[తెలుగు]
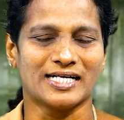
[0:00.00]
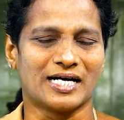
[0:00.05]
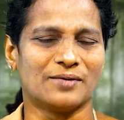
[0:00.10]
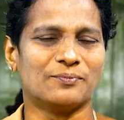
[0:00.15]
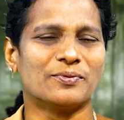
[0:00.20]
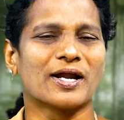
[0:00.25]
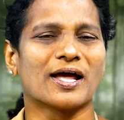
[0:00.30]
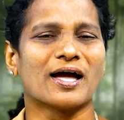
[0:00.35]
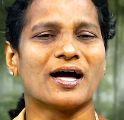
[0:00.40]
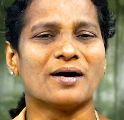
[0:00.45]

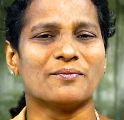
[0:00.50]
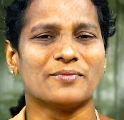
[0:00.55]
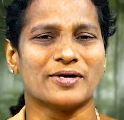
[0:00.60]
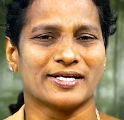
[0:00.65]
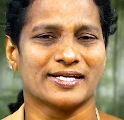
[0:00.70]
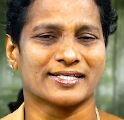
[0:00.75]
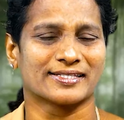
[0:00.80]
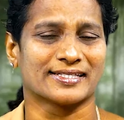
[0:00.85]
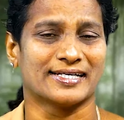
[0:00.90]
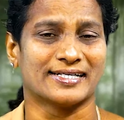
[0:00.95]

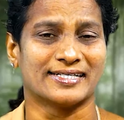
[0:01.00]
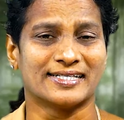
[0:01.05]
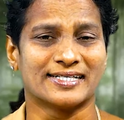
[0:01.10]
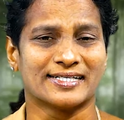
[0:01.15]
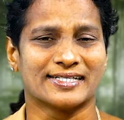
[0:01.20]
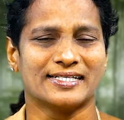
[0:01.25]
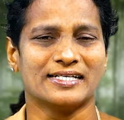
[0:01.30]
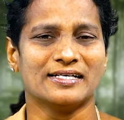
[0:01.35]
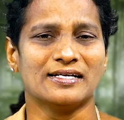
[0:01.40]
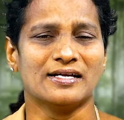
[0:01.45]
అబ్రహమైన
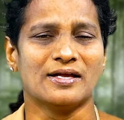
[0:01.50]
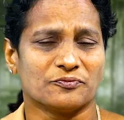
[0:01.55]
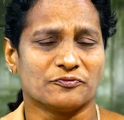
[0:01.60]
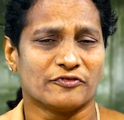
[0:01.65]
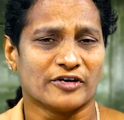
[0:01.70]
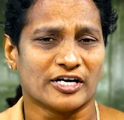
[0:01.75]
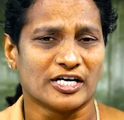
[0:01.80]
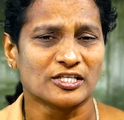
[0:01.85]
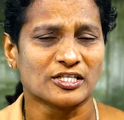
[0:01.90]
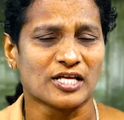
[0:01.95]
తండ్రి
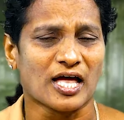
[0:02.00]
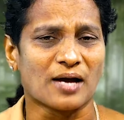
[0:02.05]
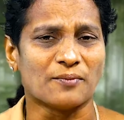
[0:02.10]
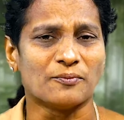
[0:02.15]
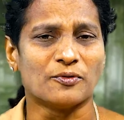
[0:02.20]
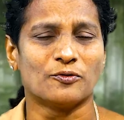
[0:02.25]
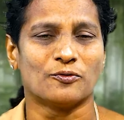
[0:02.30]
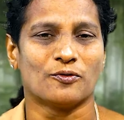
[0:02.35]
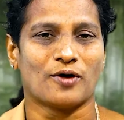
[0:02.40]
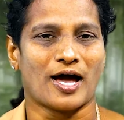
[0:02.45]

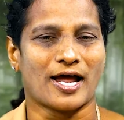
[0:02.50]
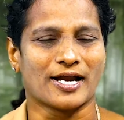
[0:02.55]
వెళదాము